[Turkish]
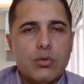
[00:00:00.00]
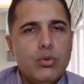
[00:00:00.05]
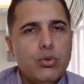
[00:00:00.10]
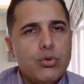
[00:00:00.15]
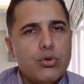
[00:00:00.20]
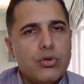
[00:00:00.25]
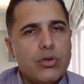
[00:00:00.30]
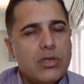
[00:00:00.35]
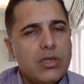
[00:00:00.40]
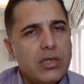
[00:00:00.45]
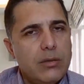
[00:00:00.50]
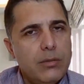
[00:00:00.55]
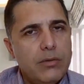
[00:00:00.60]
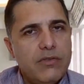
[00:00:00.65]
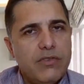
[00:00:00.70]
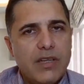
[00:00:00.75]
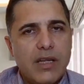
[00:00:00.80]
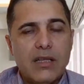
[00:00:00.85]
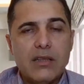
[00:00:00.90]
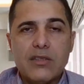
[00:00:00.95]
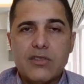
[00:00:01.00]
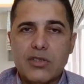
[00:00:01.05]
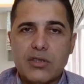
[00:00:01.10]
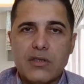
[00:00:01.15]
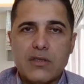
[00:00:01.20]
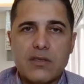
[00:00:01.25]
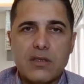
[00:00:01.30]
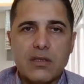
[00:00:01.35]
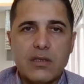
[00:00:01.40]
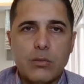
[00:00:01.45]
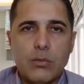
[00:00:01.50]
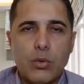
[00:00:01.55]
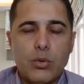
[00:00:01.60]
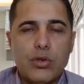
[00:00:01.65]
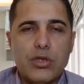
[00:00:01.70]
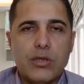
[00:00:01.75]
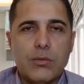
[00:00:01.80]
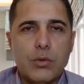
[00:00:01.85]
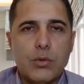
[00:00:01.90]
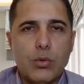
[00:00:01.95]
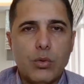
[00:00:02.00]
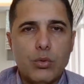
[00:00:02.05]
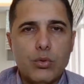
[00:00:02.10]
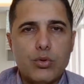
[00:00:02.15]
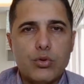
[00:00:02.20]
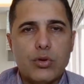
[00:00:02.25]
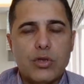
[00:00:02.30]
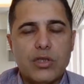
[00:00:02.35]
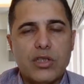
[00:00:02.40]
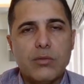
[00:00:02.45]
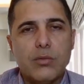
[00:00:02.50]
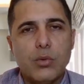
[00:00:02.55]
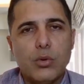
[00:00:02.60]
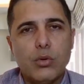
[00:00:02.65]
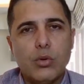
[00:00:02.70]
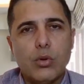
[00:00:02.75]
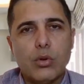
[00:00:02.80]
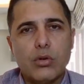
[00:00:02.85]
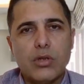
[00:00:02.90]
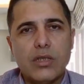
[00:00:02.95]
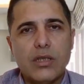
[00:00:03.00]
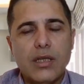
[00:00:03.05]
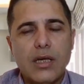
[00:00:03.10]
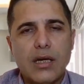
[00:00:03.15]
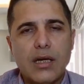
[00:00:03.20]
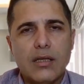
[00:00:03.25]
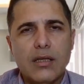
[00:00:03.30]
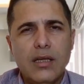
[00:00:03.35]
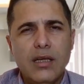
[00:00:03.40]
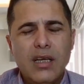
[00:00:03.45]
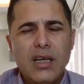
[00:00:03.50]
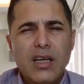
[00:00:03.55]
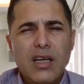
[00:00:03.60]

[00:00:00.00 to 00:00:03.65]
Kuş gribi falan çıktı sanırım o 2013-2014 yıllarda.